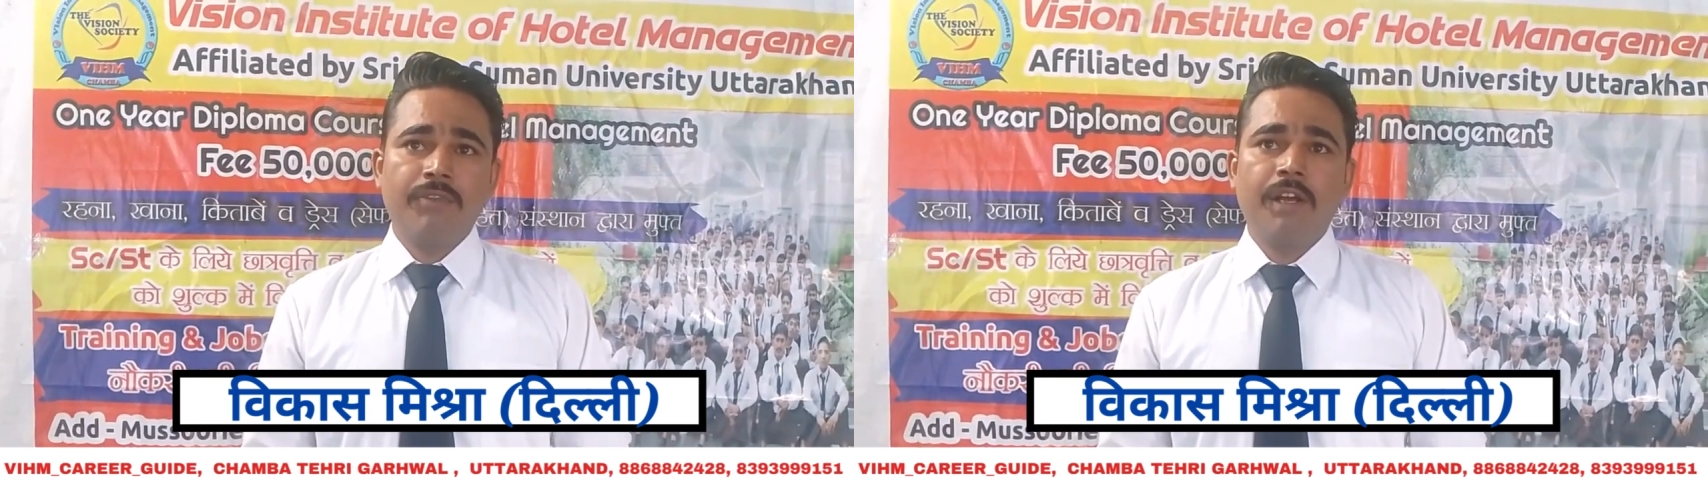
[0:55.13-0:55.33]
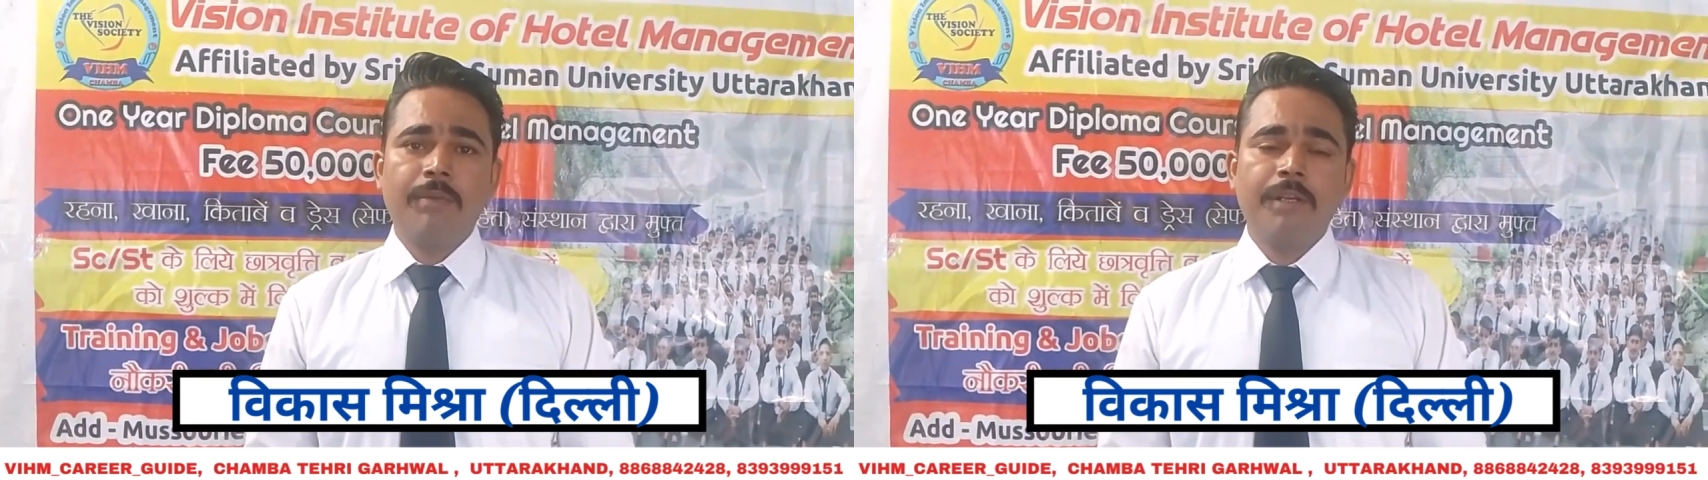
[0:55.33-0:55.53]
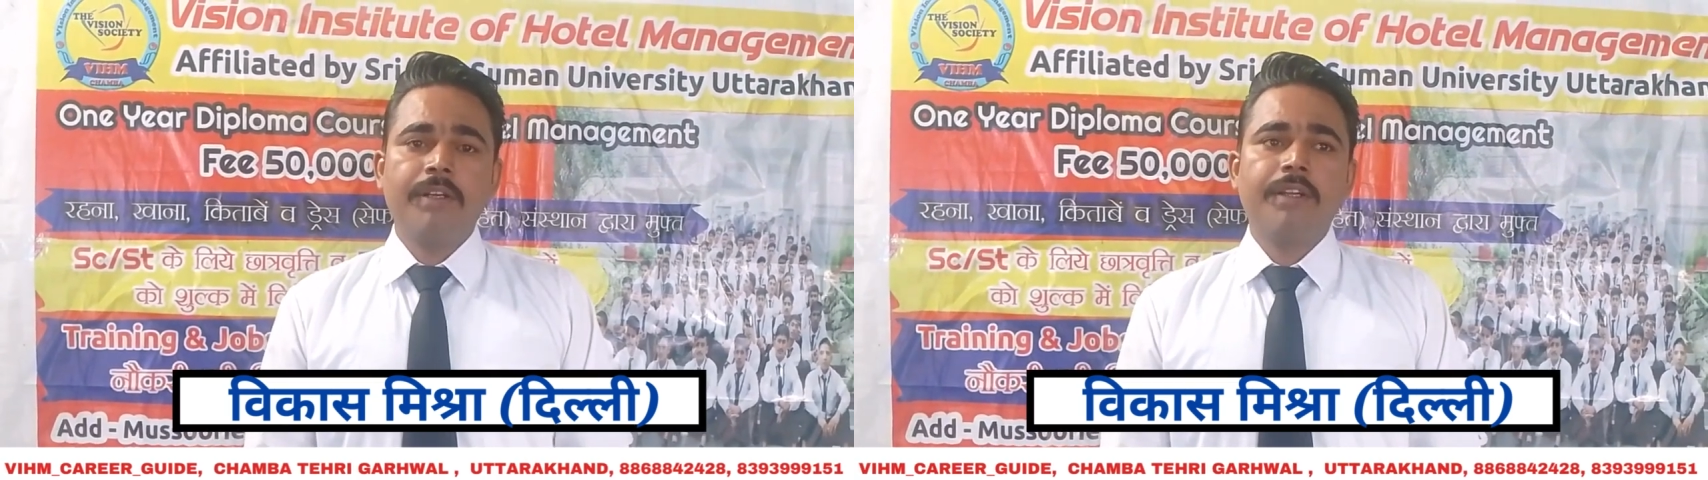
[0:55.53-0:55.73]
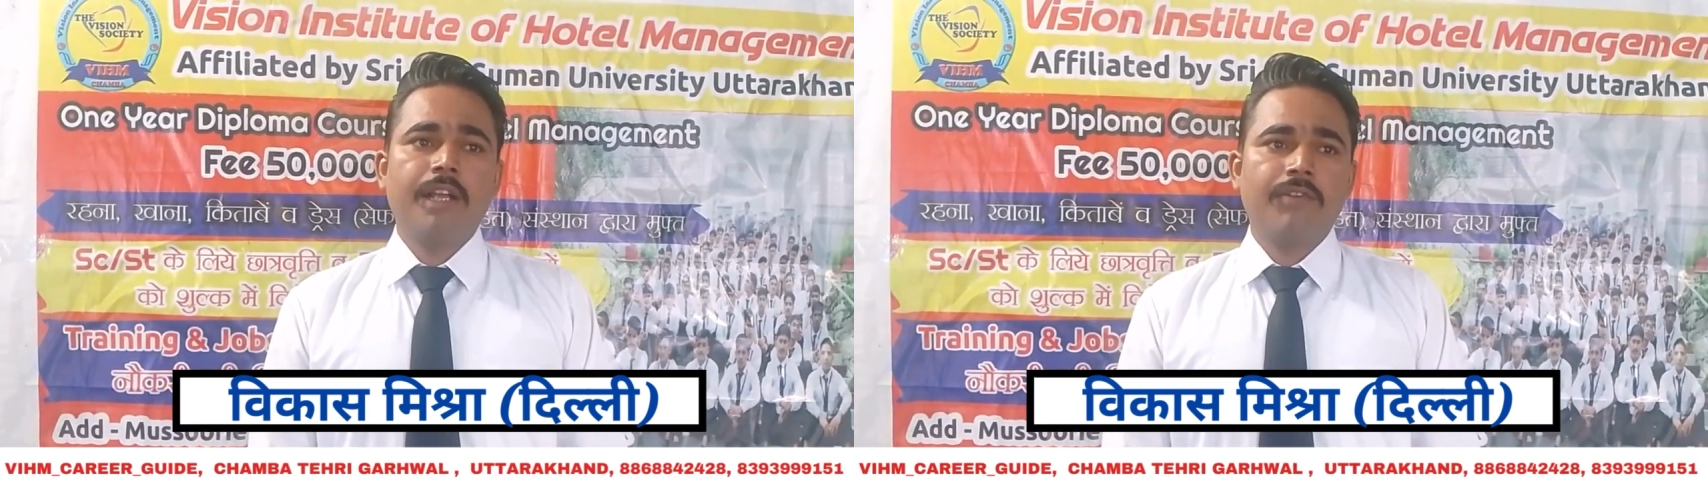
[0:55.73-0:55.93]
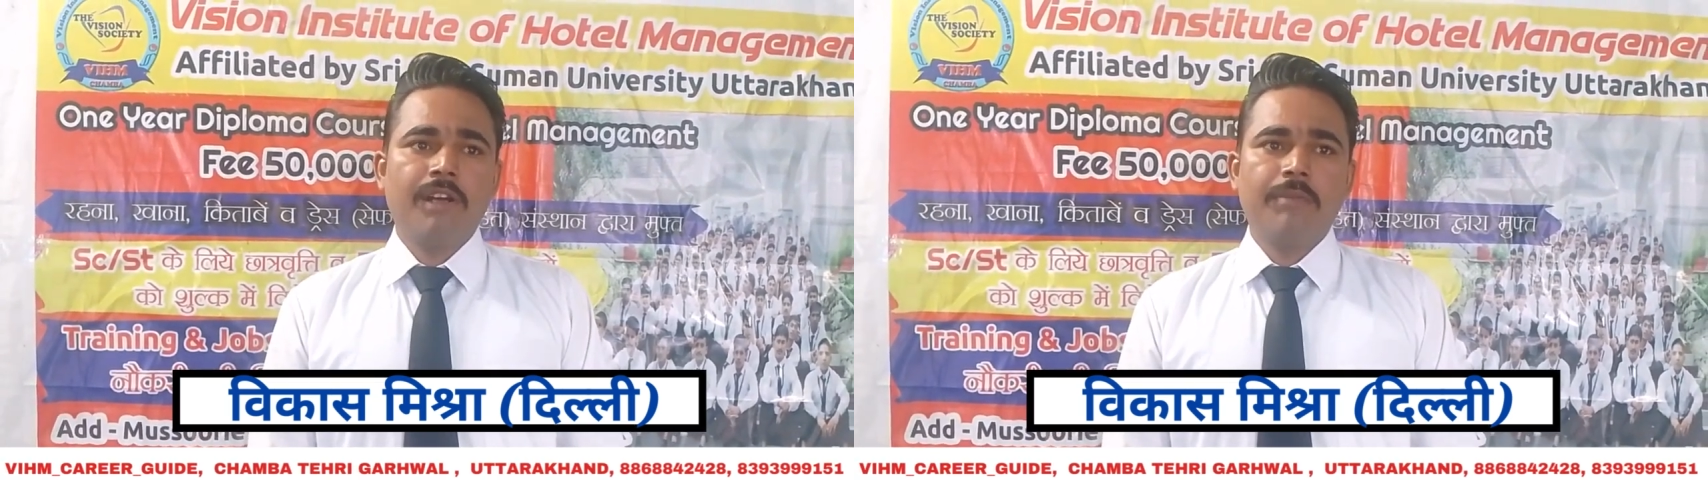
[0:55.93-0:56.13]

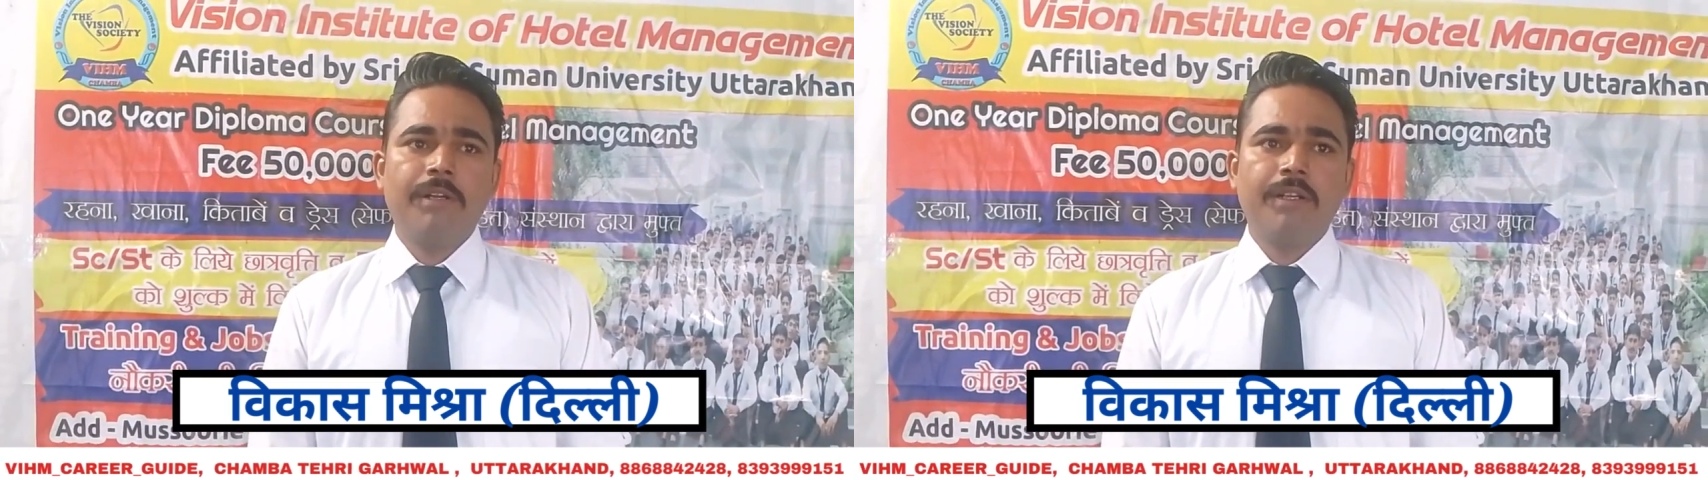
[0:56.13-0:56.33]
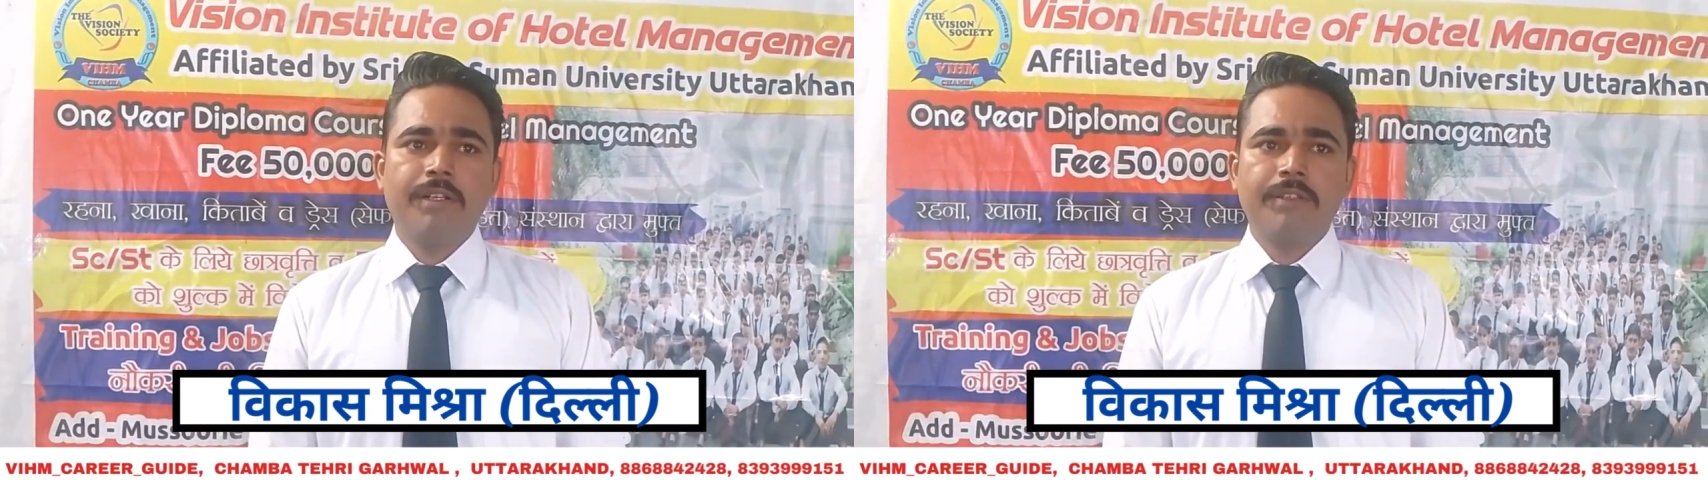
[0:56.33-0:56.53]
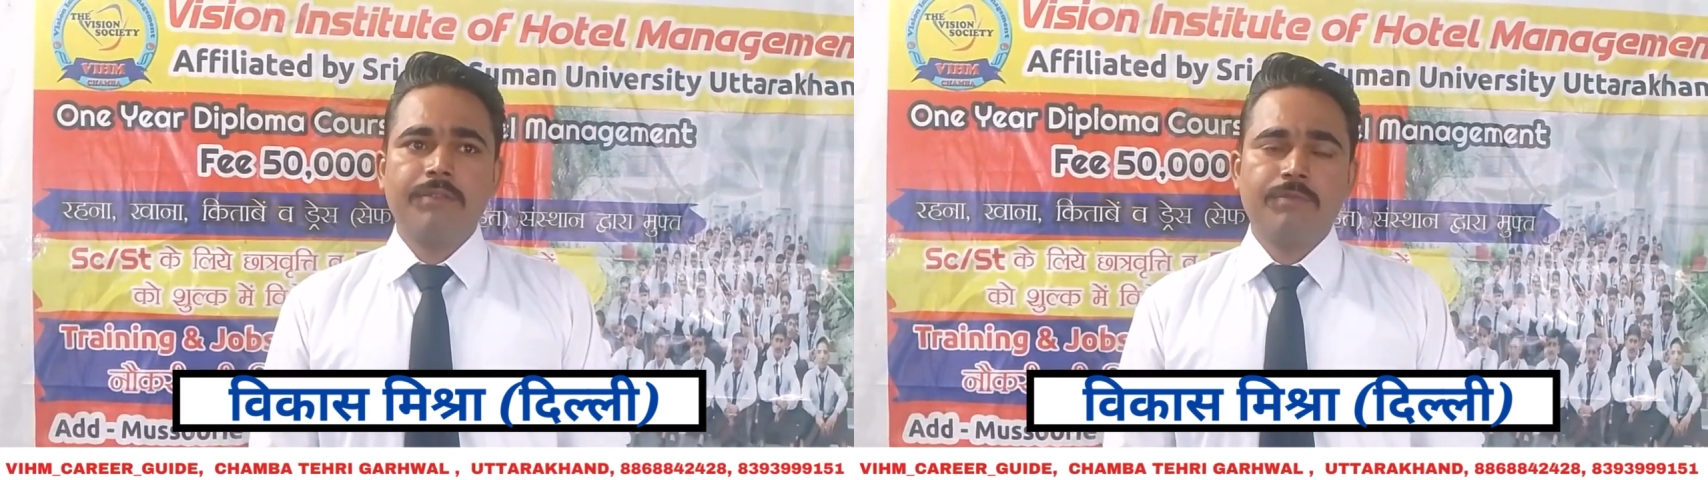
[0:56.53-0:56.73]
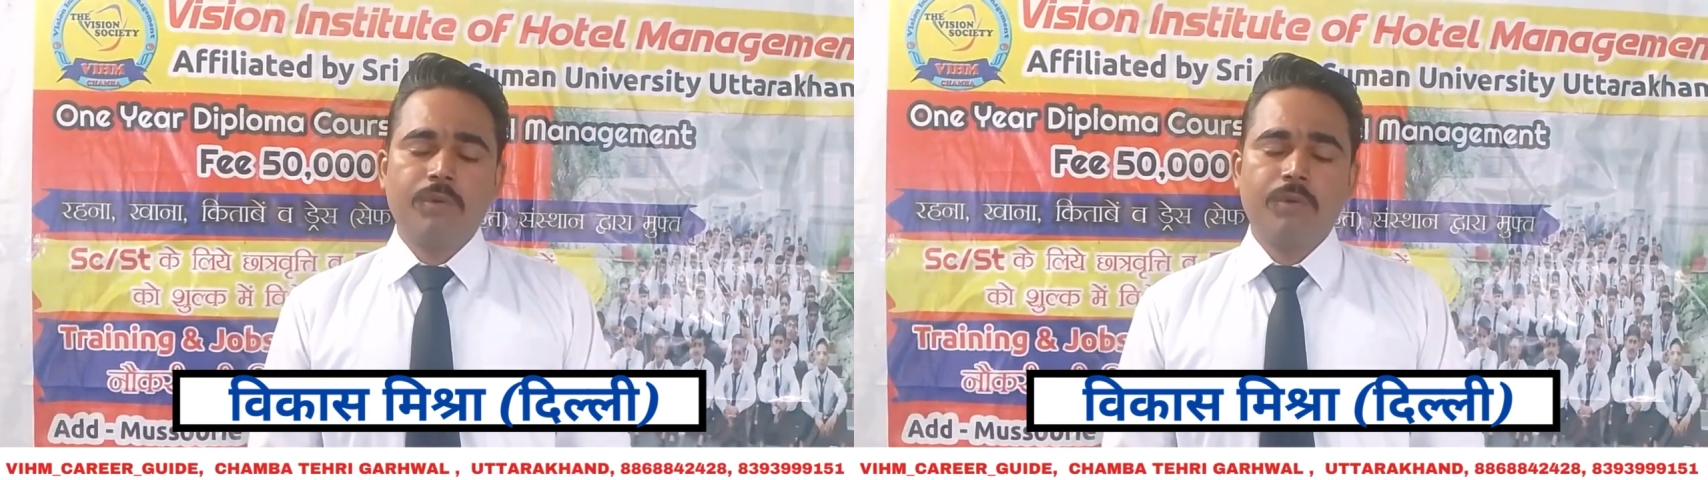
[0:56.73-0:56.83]
एनवायरनमेंट एनवायरनमेंट